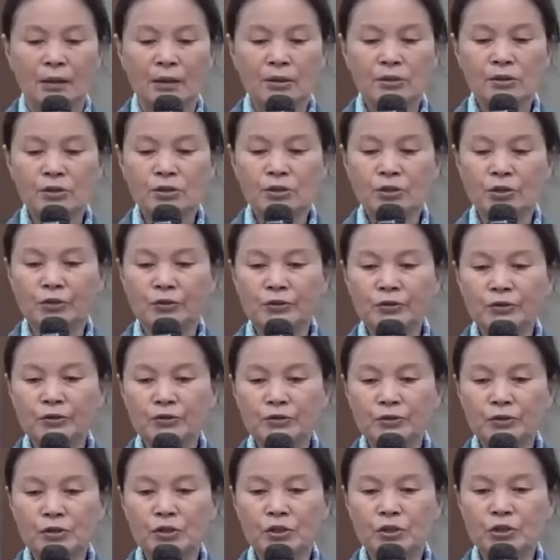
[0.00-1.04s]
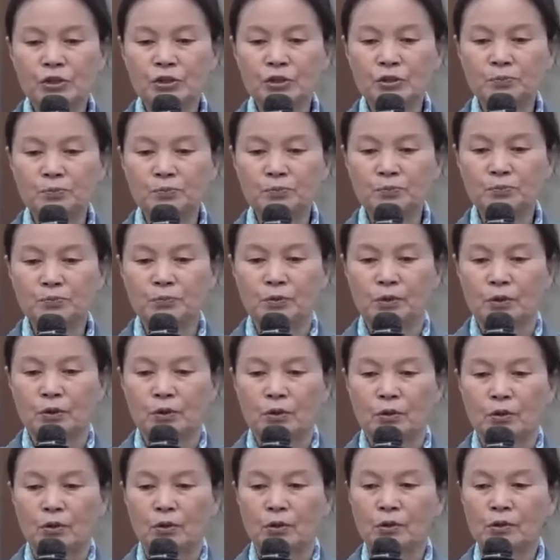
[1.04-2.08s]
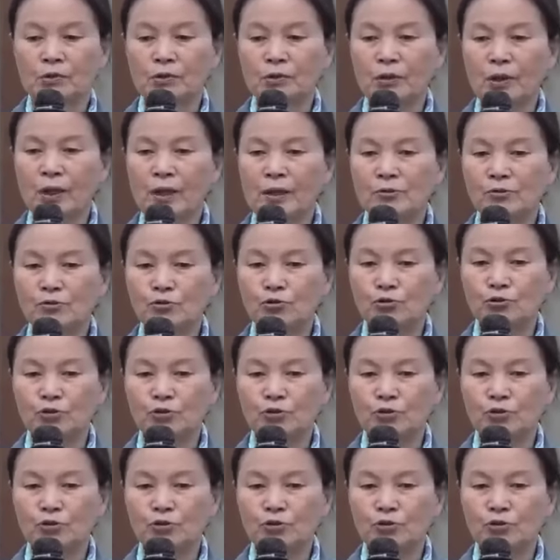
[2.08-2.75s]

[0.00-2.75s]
그래서 저는 지금 어떠한